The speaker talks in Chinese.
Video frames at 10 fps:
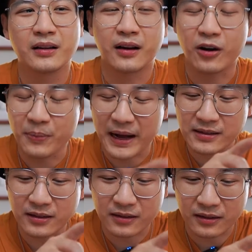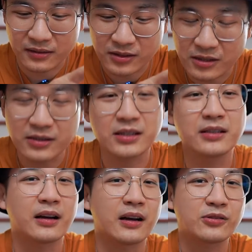而把这个甄
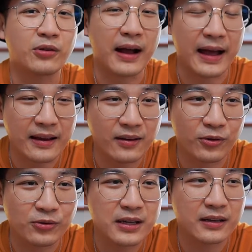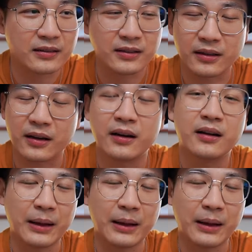姬呢就还留在了这个